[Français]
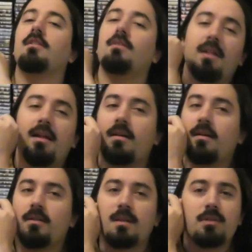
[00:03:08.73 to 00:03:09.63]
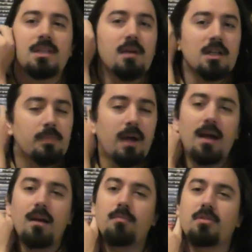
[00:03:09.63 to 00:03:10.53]
Le, début ça marche
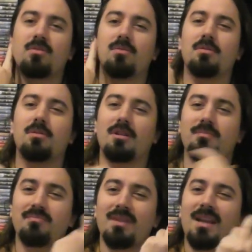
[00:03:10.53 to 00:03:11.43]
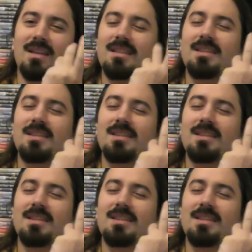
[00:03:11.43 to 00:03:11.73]
pas parce que euh,